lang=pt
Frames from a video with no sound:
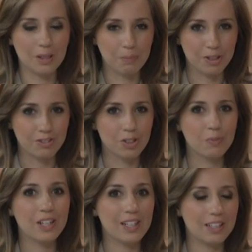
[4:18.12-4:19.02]
da prova,
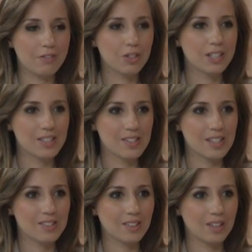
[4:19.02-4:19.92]
como que ele deve
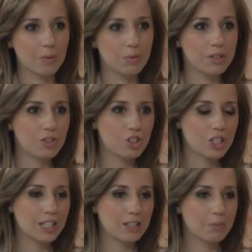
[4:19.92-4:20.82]
organizar esse tempo antes de
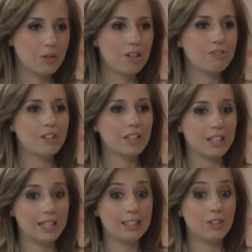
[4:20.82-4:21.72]
chegar na prova
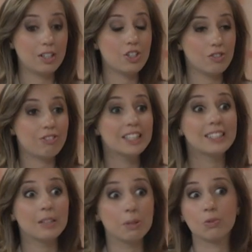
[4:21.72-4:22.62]
e na hora de
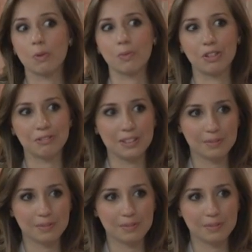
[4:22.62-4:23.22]
fazer mesmo a prova?